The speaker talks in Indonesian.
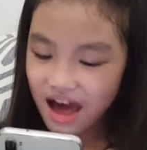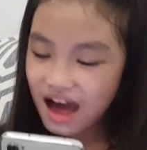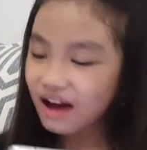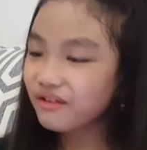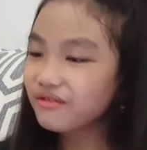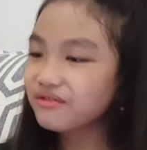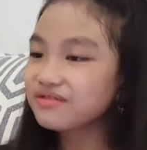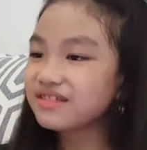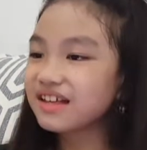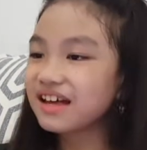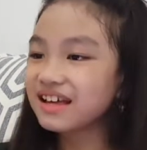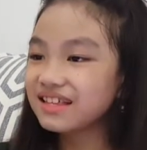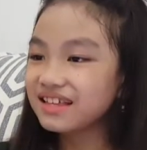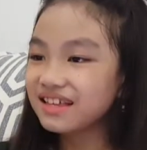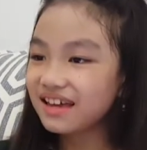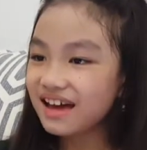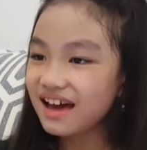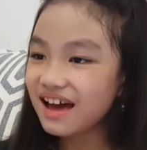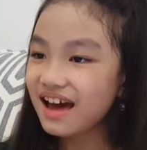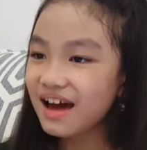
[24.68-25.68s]
Aku
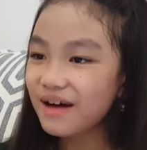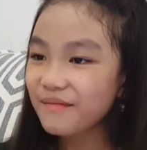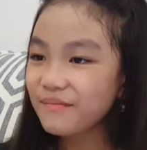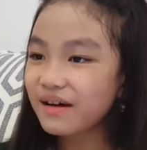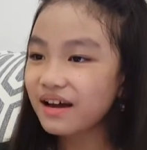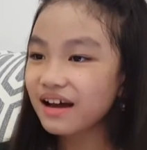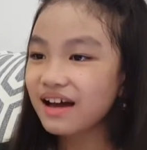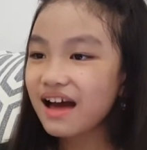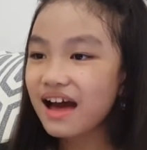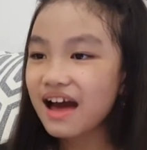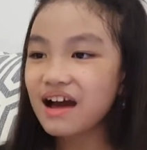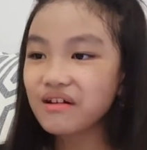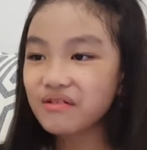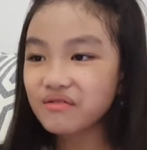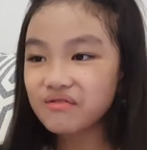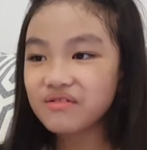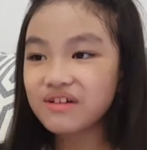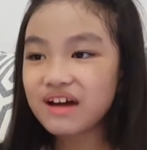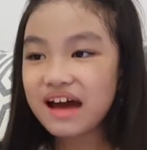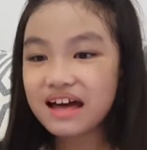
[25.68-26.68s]
tanya, apakah
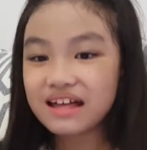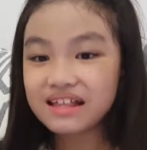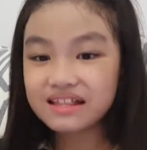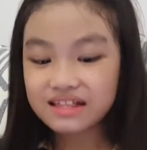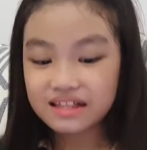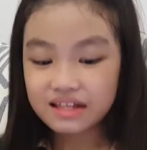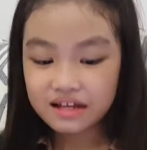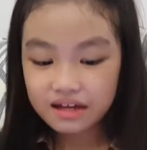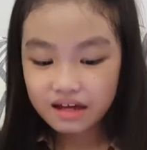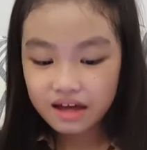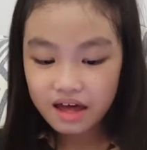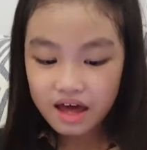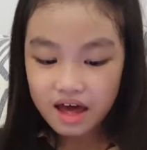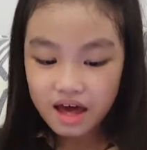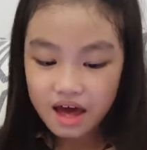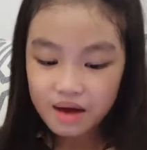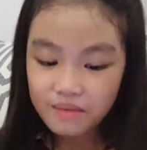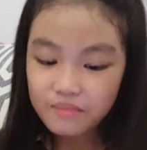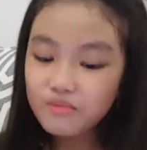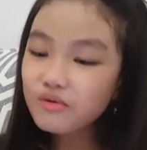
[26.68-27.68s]
aku ganteng?
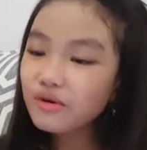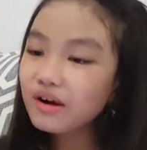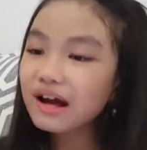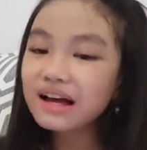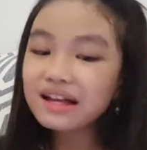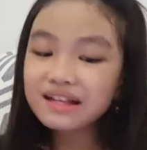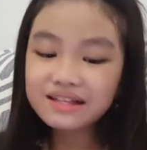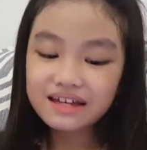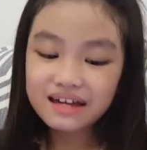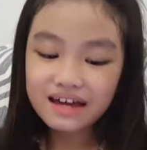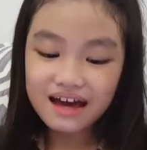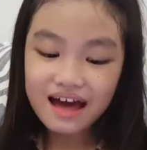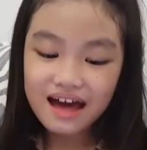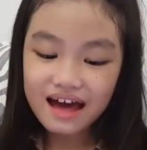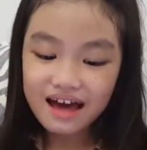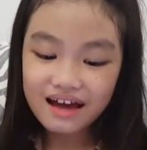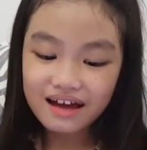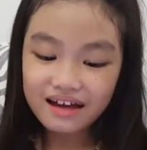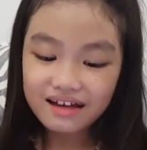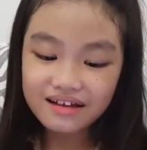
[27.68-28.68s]
Bukannya
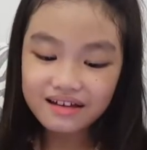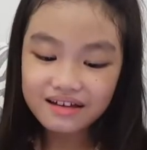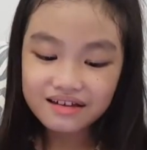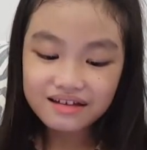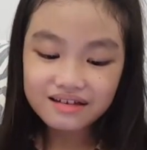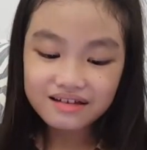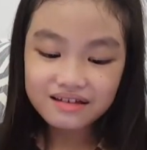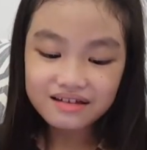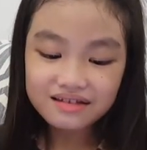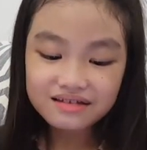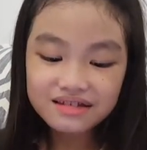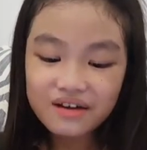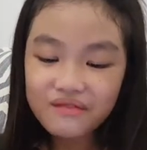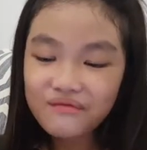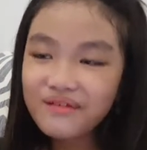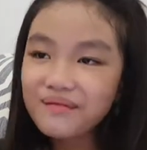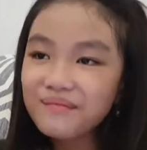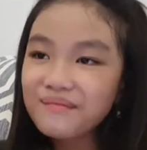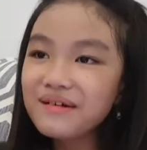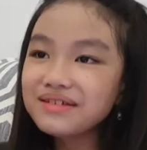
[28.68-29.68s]

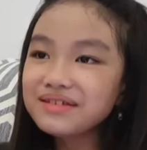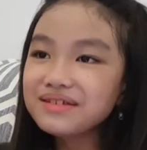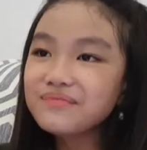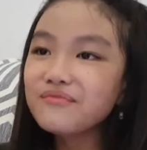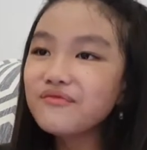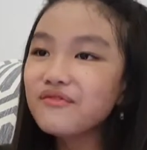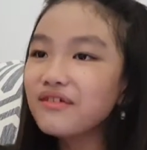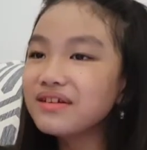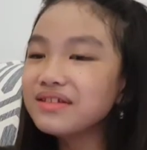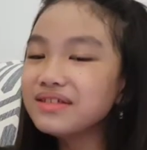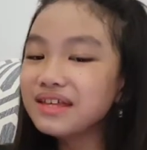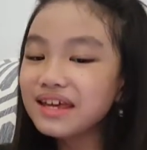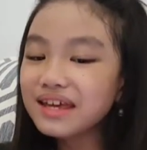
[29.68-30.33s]
jawabannya bukan